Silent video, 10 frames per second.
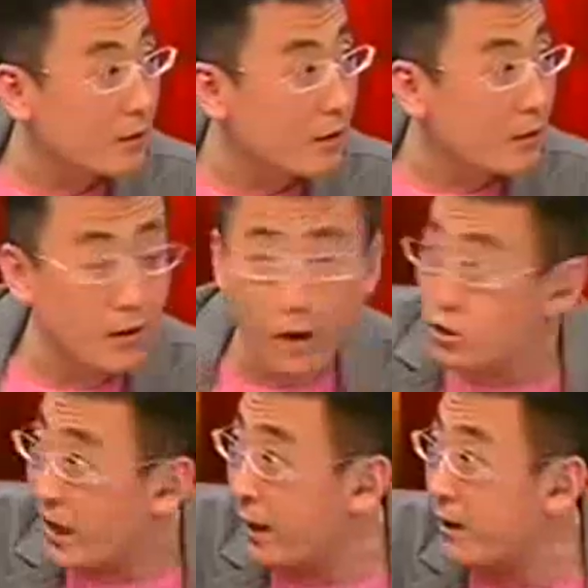泡我们的
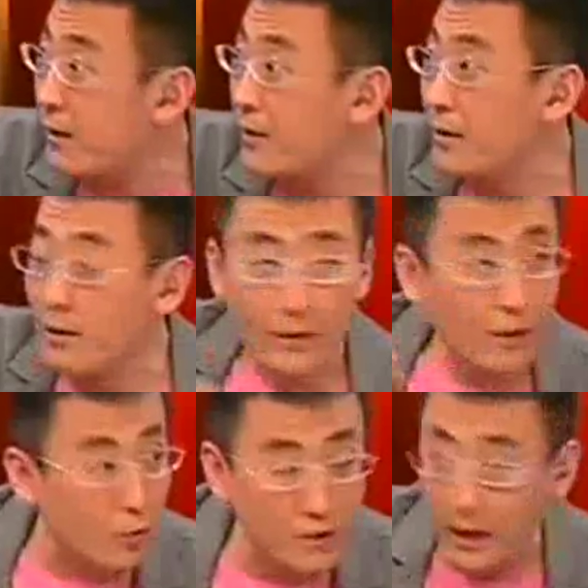抠仔抠仔
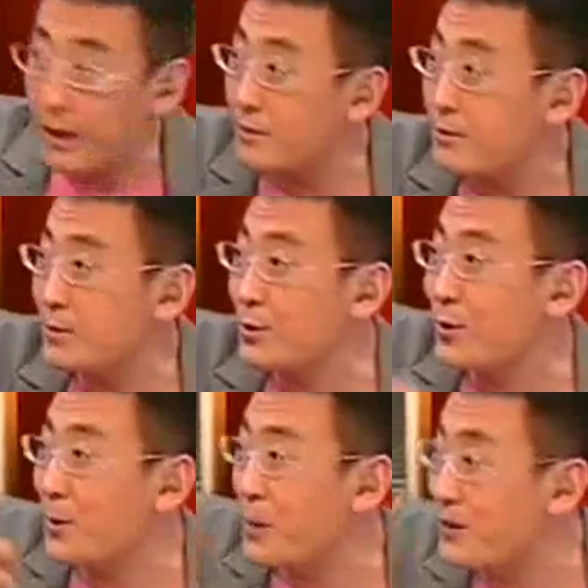抠仔，
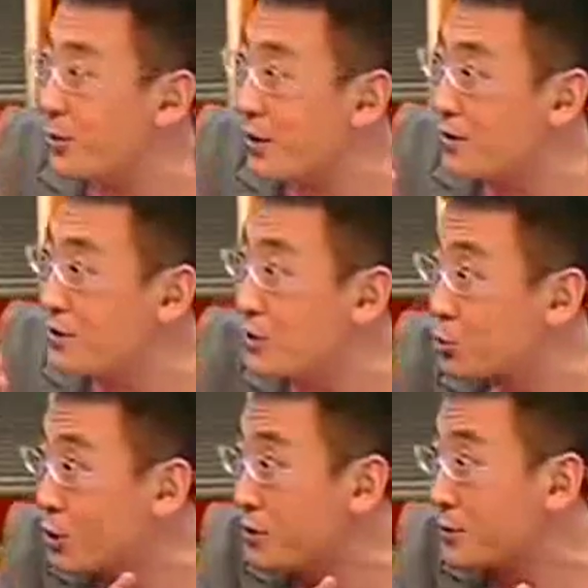这叫北京话叫
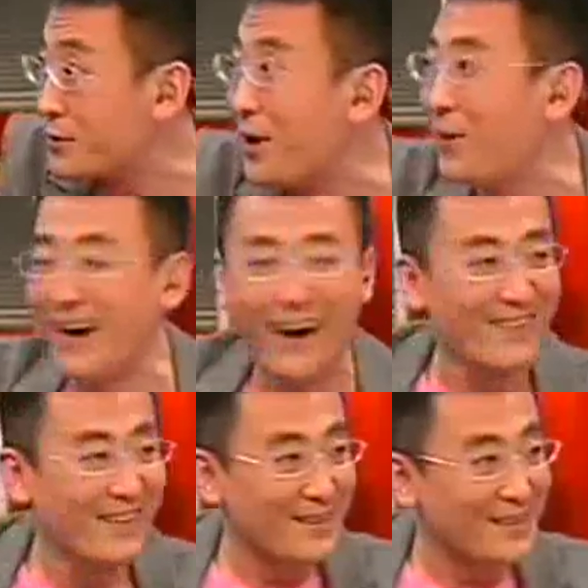细孙，
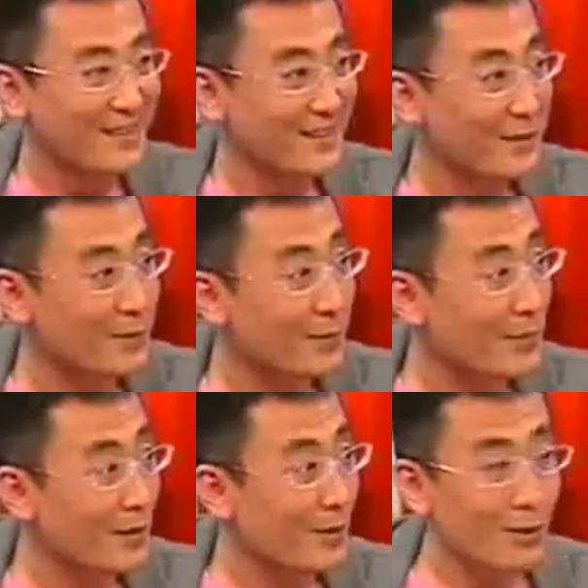咱海淀的
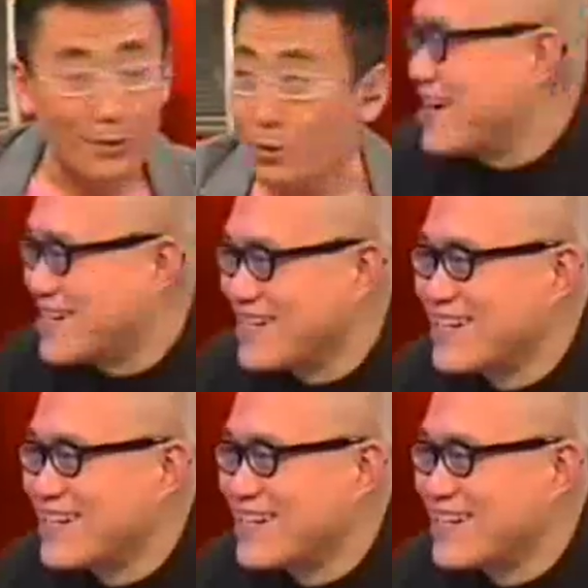孙都是咱们的。